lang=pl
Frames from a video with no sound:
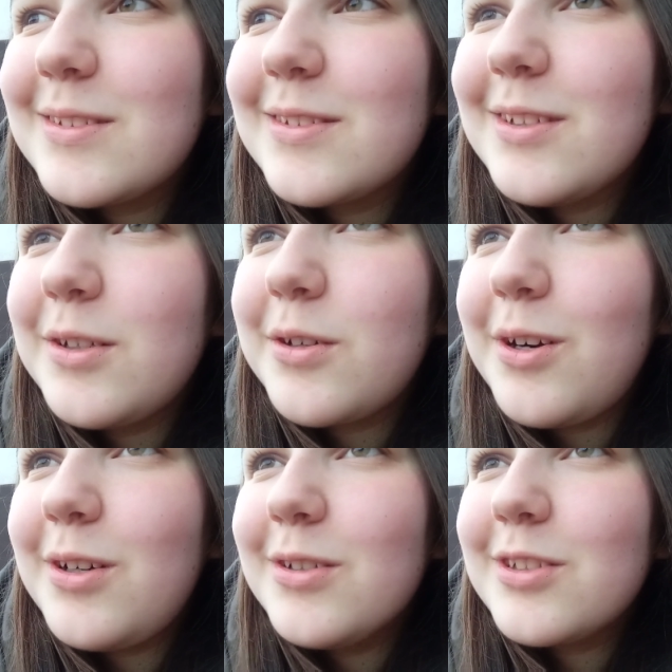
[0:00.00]

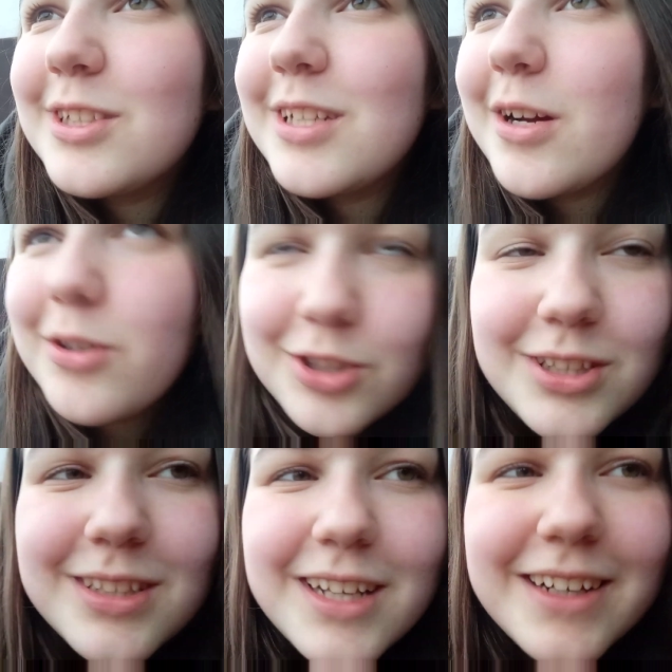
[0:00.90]
tylko czegoś
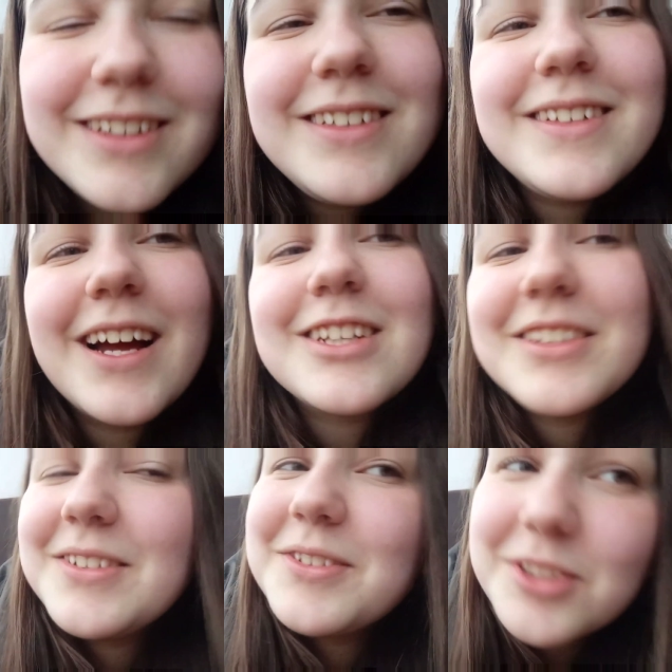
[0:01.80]
innego. A
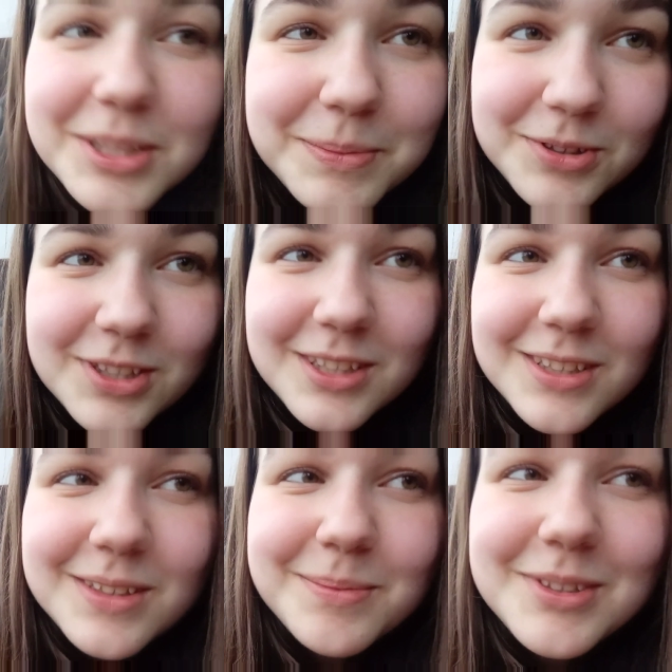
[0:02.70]
czego to się możecie
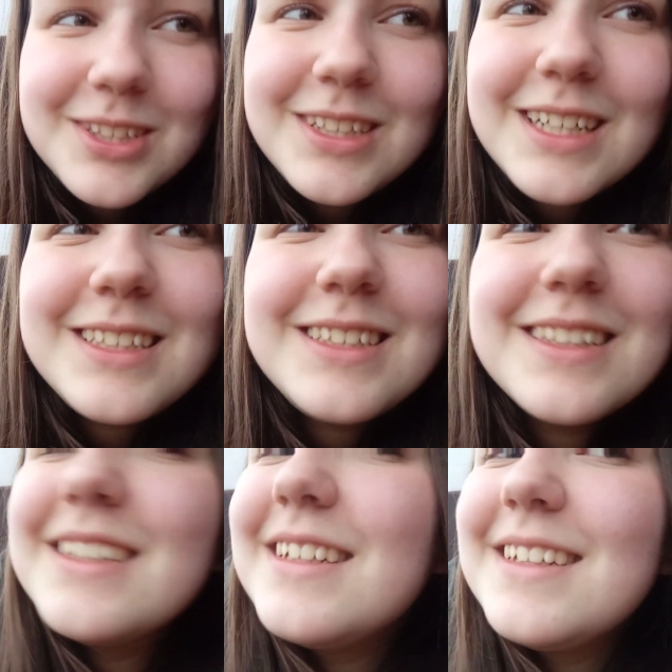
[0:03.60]
domyślać?
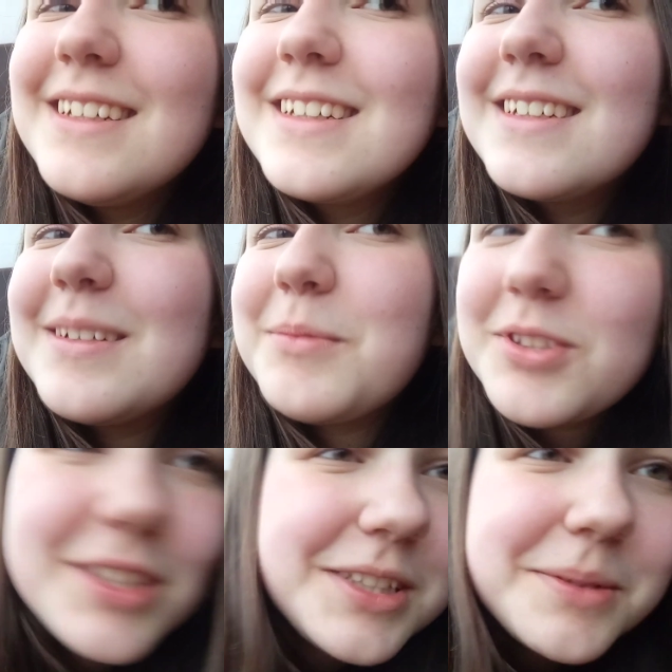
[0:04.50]

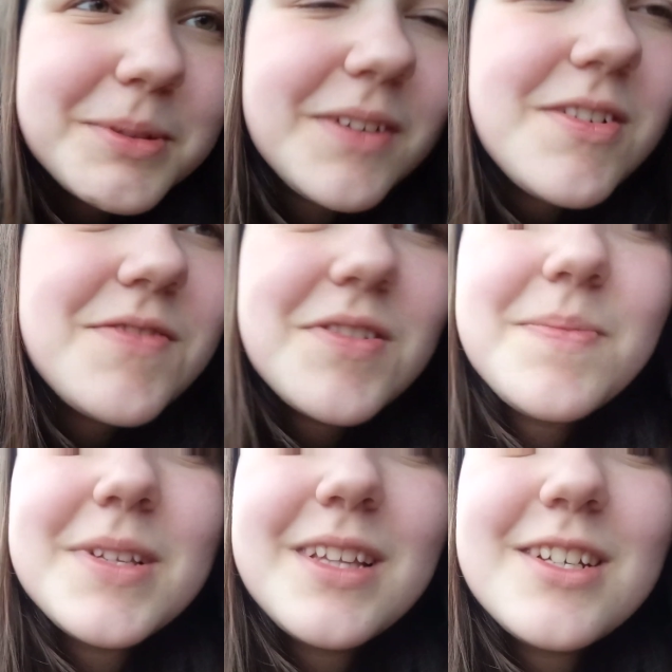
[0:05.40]
Możecie obstawiać w
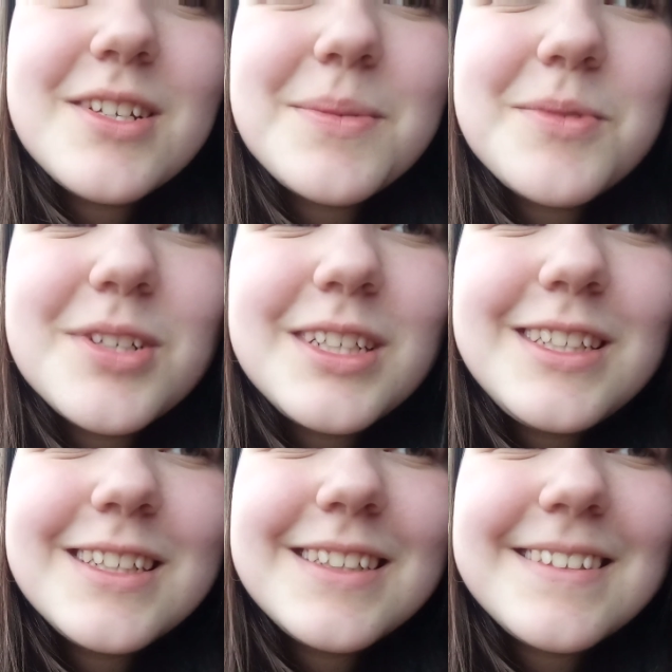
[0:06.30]
komentarzach, możecie